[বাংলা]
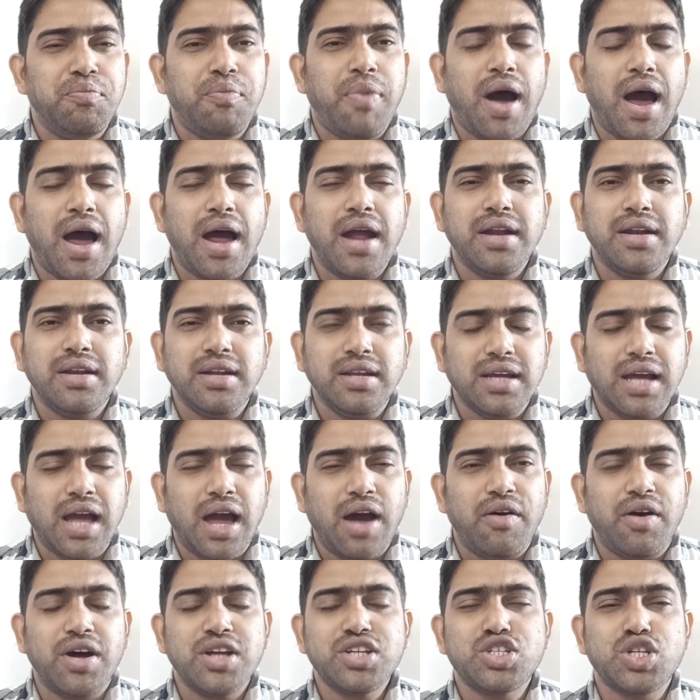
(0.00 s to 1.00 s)
পান
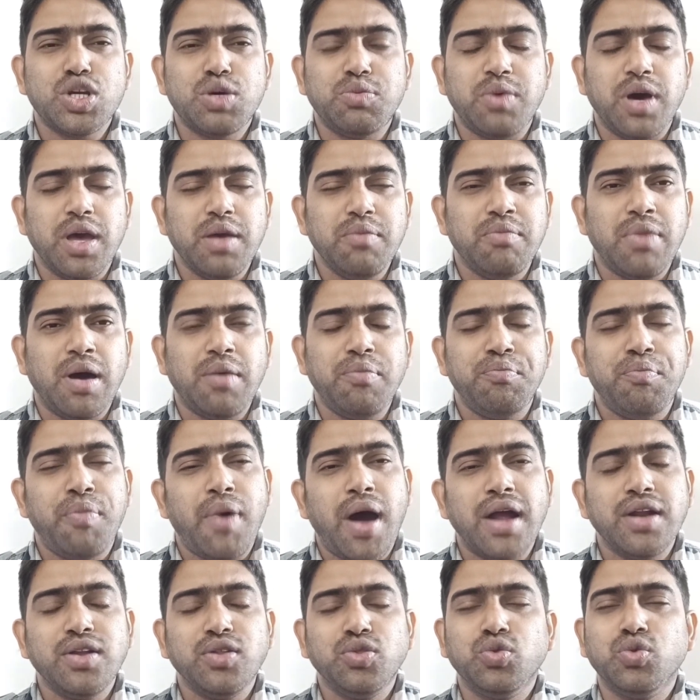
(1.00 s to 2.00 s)
খাওয়ার সময় বা
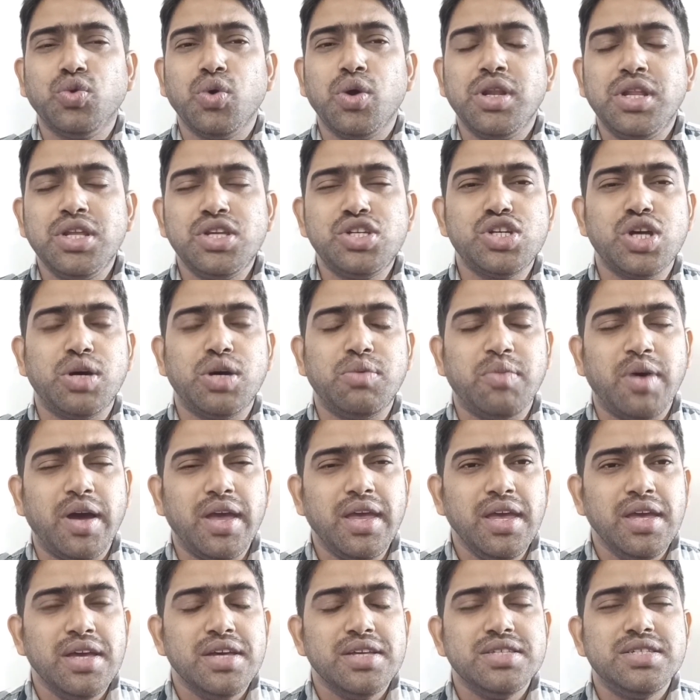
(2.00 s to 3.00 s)
পান তৈরির
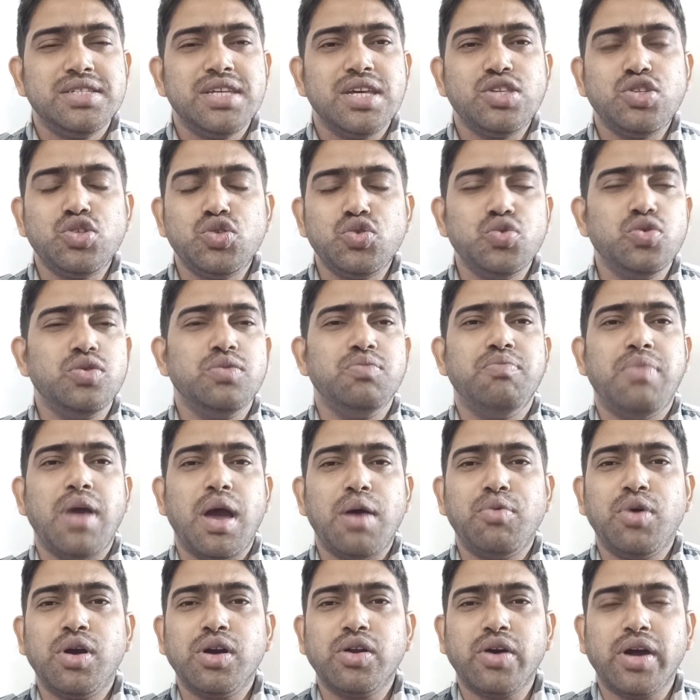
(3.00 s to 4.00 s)
সময় যে চুন
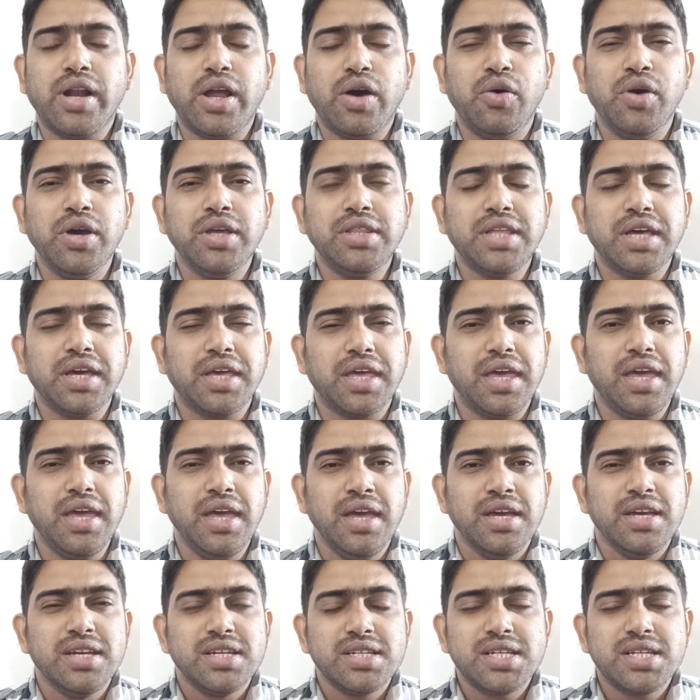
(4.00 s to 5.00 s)
ব্যবহার করা হয়ে থাকে
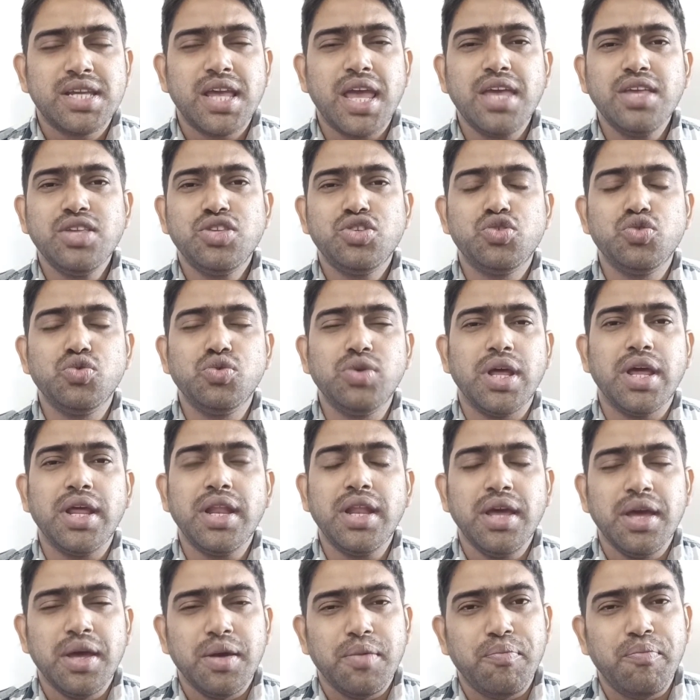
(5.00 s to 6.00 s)
সেই চুনের
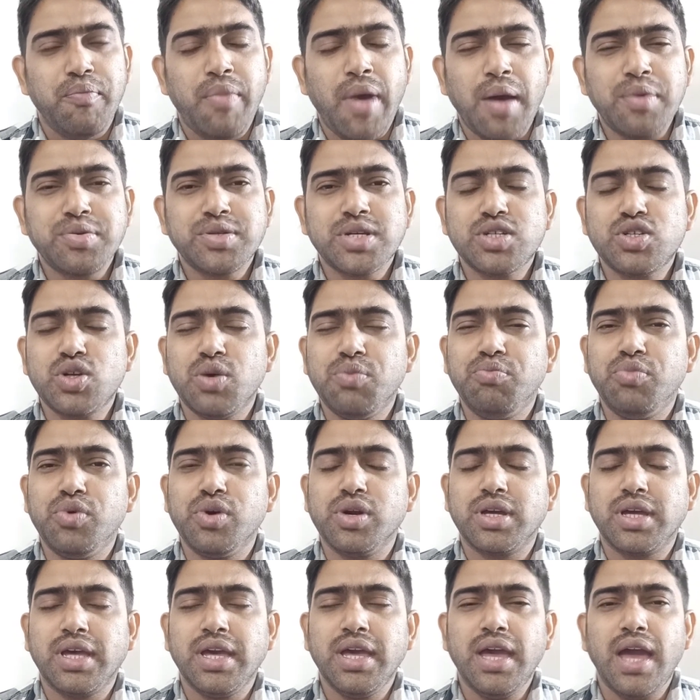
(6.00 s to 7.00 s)
ব্যবসা
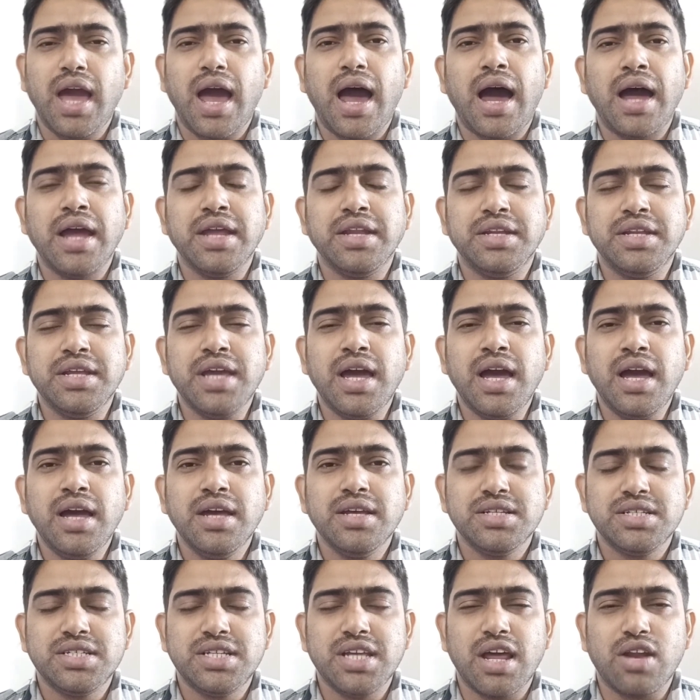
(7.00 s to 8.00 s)
সম্পর্কে আইডিয়া
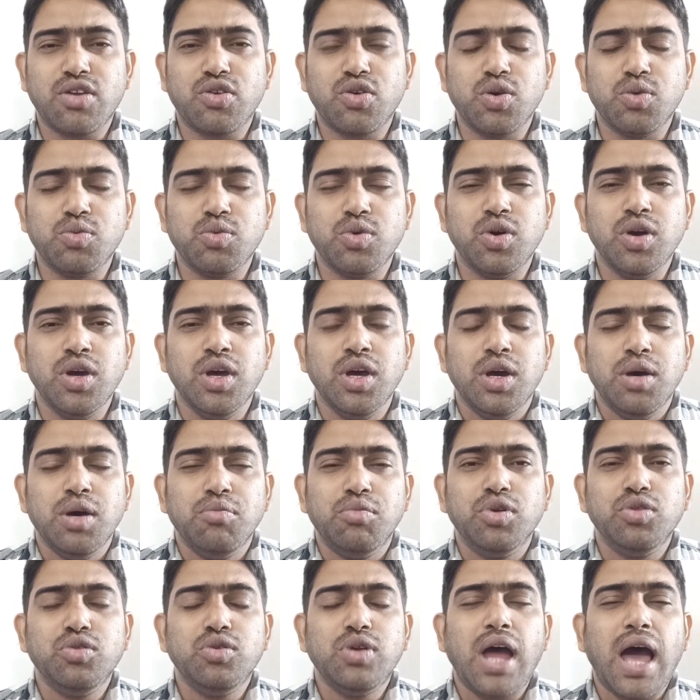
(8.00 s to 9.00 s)
শেয়ার করব
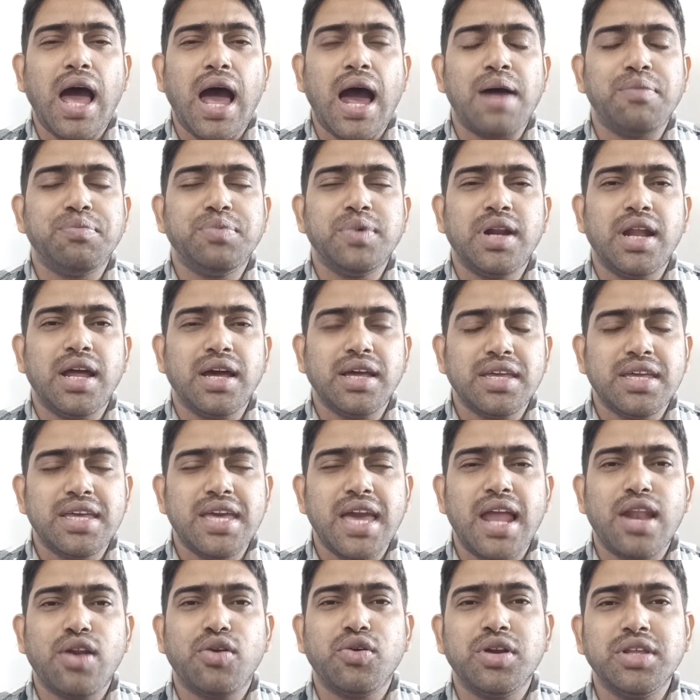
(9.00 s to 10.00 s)
বন্ধুরা আপনারা
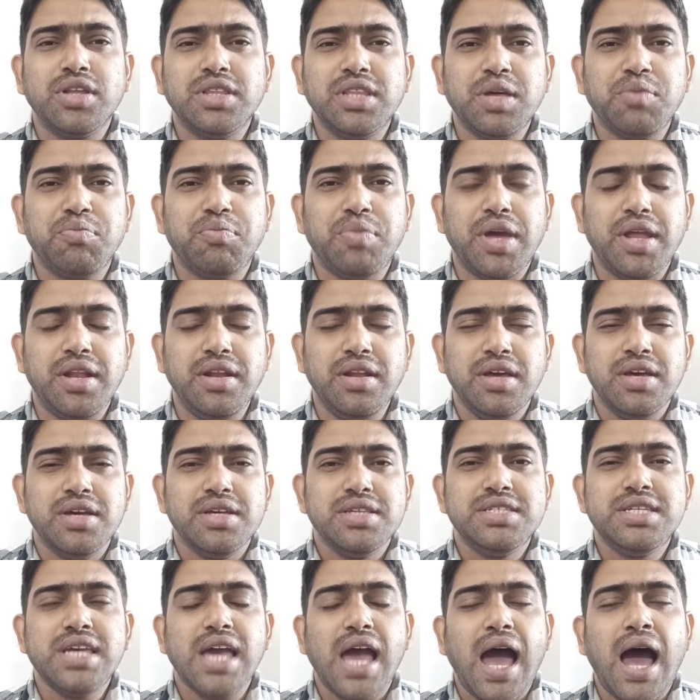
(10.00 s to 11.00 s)
খেয়াল করে দেখবেন
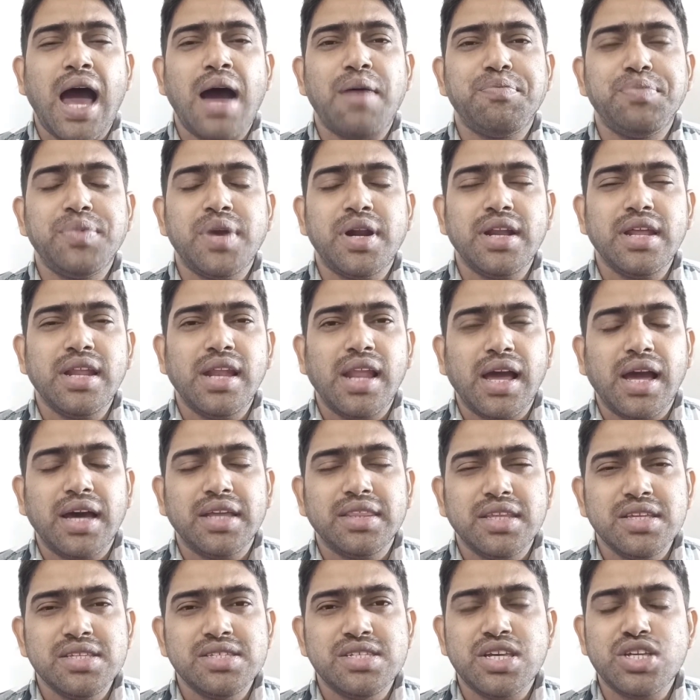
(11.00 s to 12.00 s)
যে আপনার
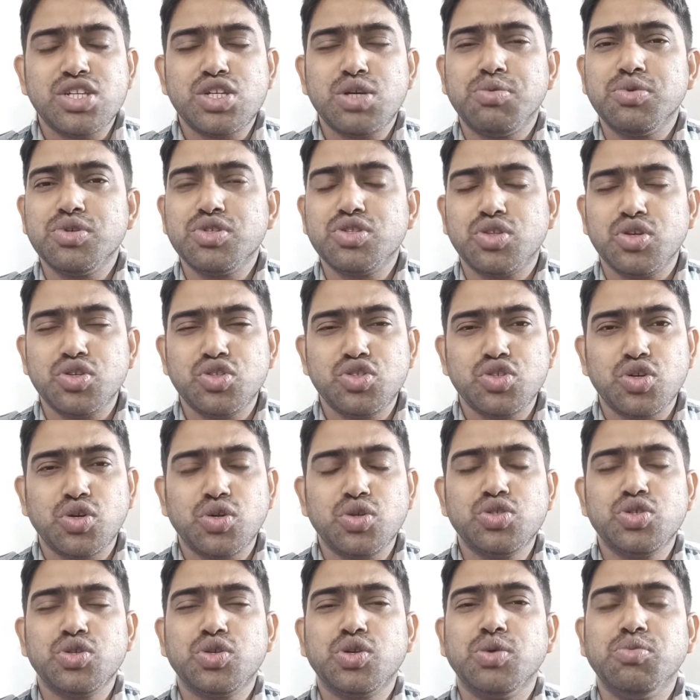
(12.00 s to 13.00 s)
এলাকাতে যে সমস্ত ছোট
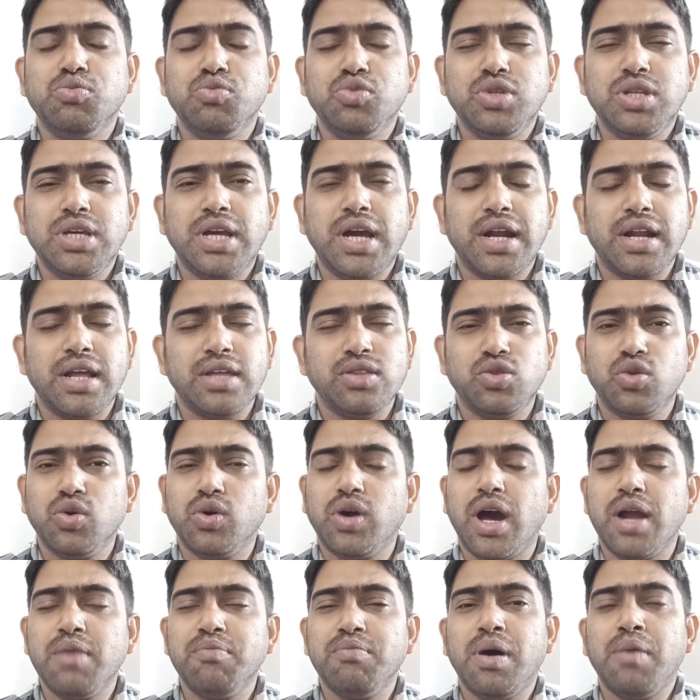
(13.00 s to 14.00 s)
ছোট মুদিখানার
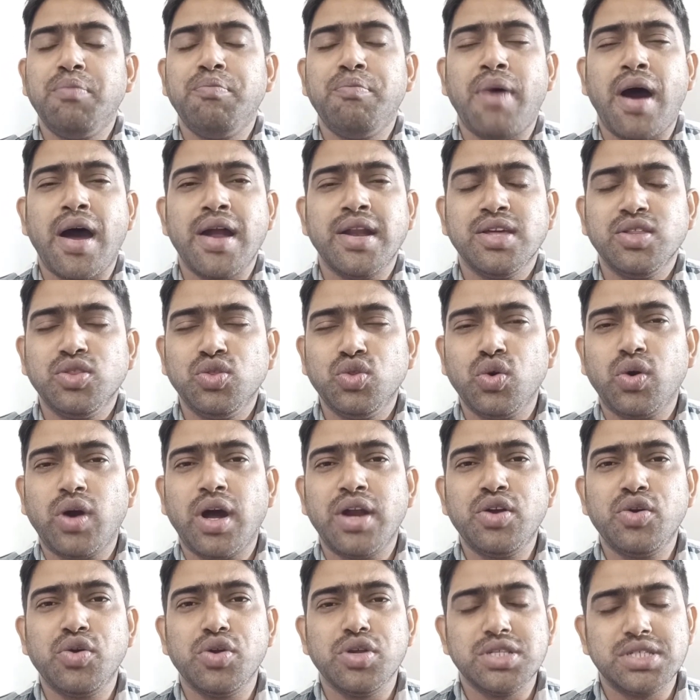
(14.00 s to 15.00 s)
দোকান বা পানের
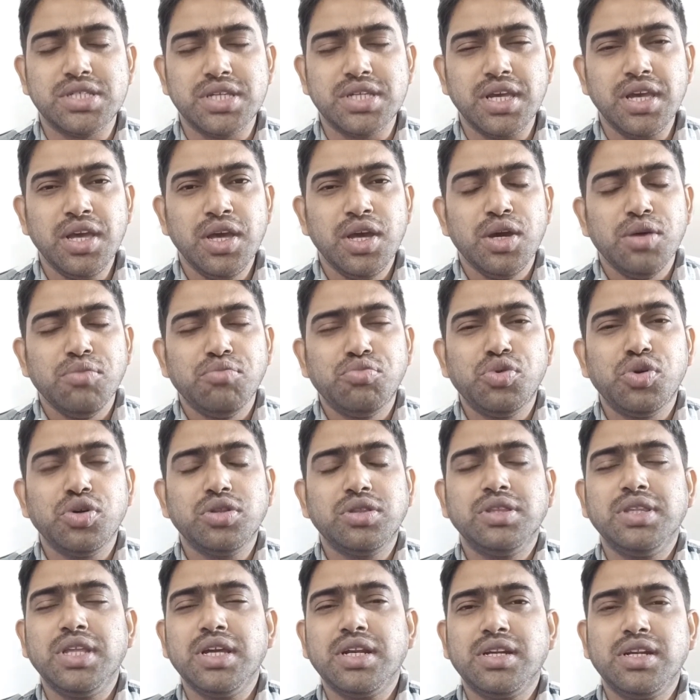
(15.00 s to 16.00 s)
দোকান রয়েছে
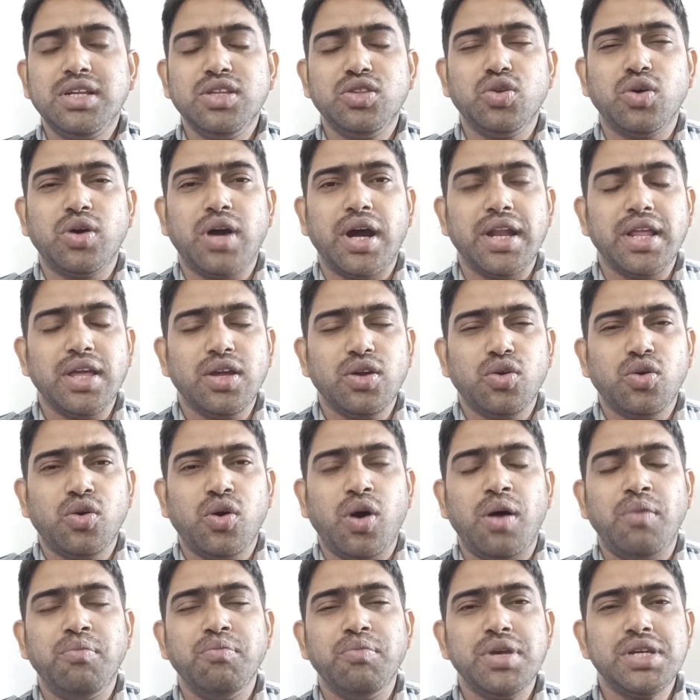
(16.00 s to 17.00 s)
প্রত্যেকটি দোকানে
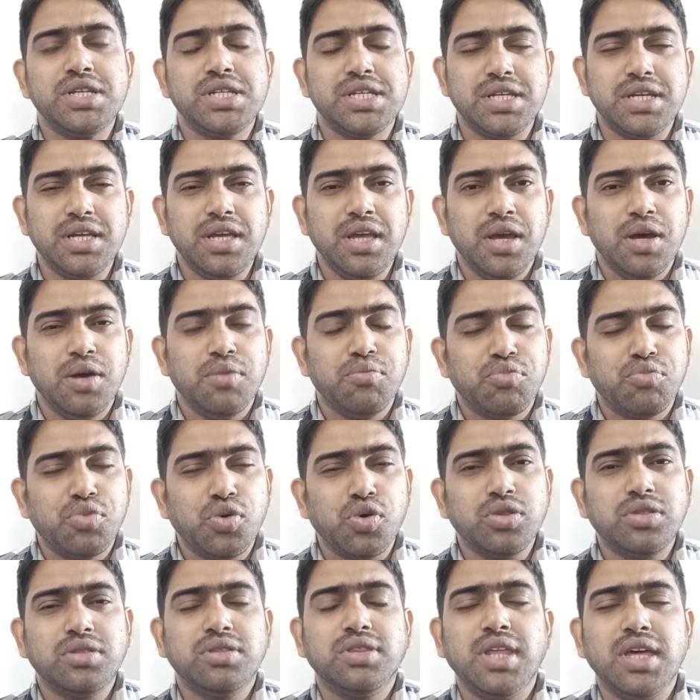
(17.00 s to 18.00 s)
কম বেশি
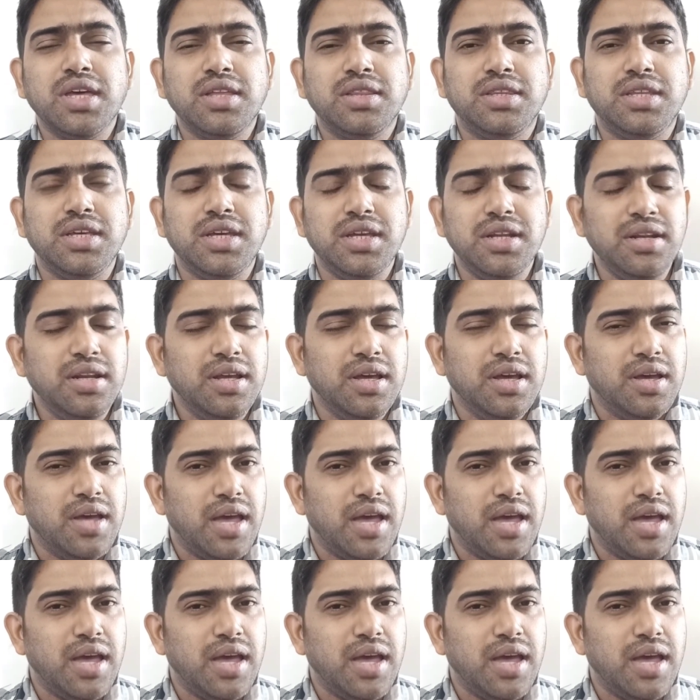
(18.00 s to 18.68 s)
প্রত্যেক দিন